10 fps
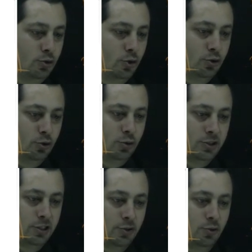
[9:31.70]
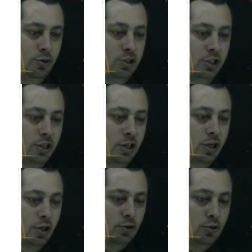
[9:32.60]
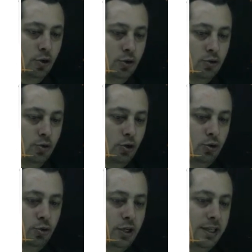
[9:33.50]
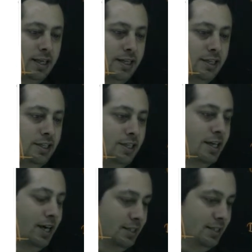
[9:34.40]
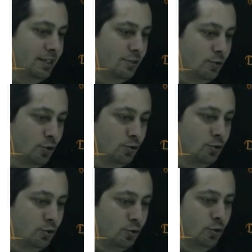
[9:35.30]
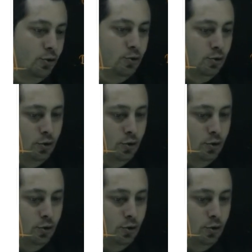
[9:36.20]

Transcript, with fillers: 4 çünkü burası 2 olduğu için. 4, 4. Şuraya ne geldi? 2 geldi. 4, 4, 4.